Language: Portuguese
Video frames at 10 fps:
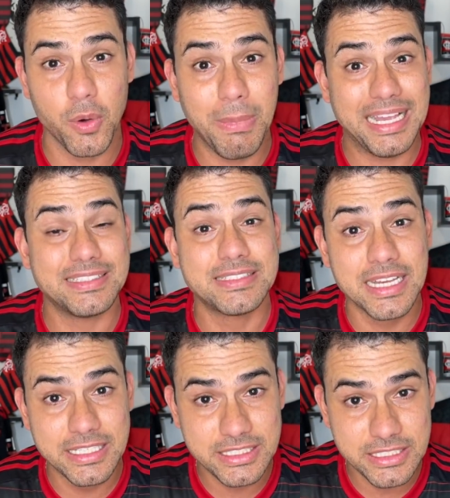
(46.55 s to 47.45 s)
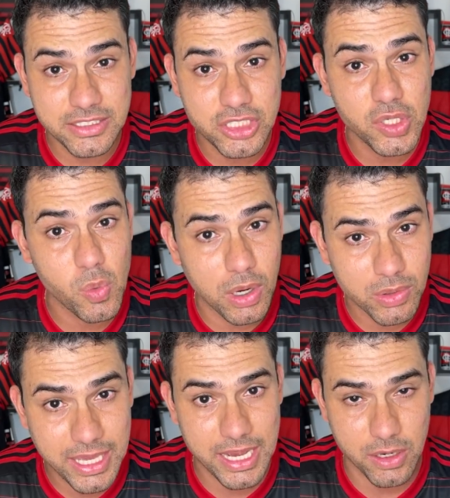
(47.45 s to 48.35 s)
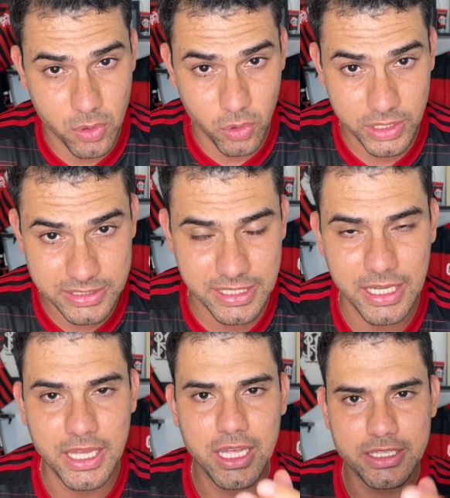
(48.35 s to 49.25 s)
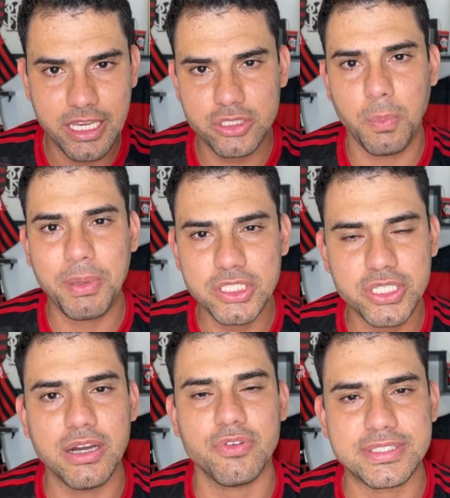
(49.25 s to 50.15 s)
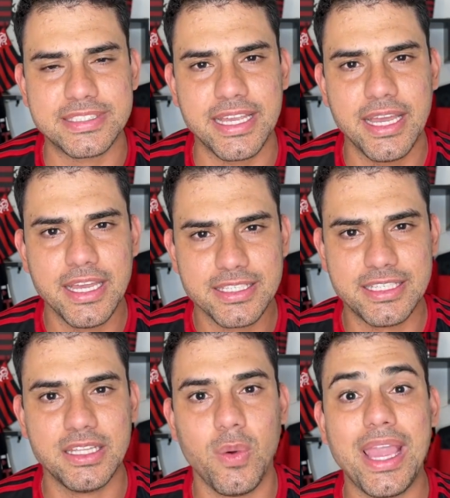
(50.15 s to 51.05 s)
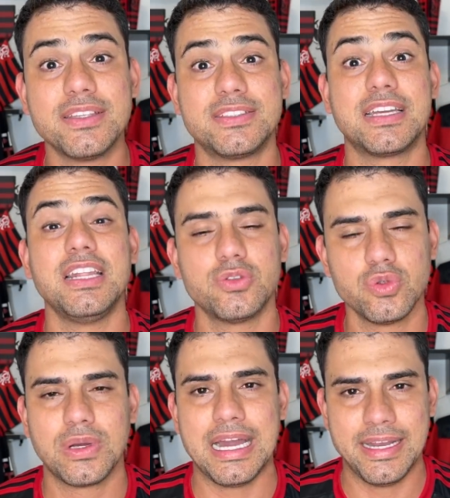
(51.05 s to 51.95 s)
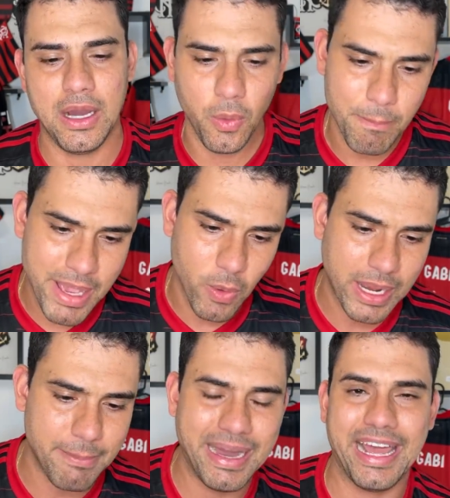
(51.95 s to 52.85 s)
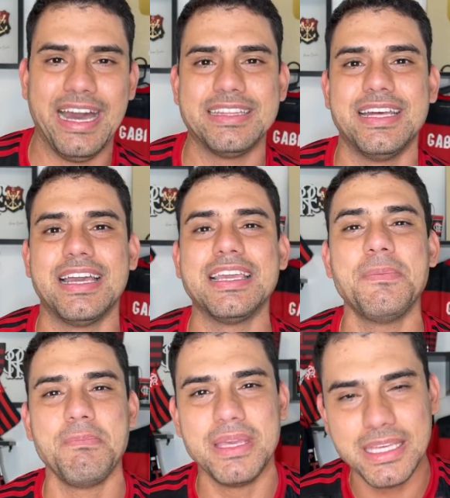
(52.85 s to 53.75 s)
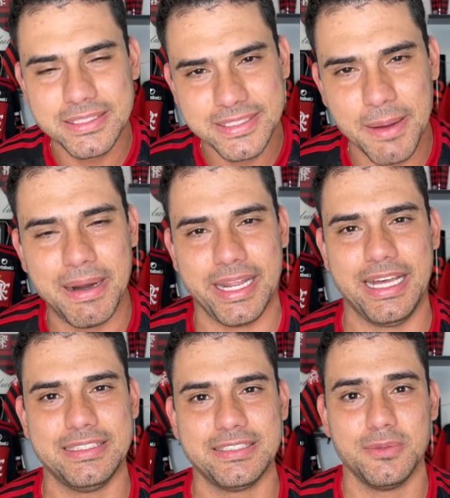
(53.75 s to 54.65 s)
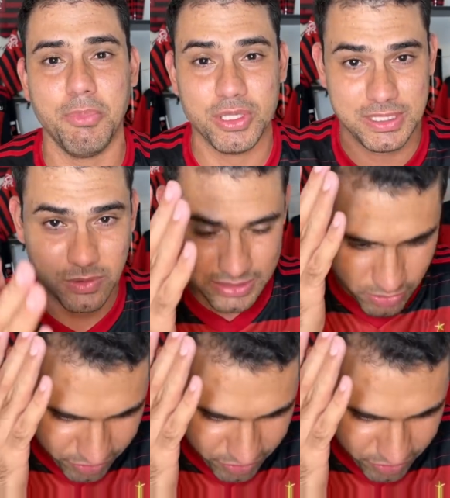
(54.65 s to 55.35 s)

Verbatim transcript: Mas antes de qualquer coisa, deixa eu pedir a você que que não é inscrito no canal, meu camarada e minhas camaradas, botãozão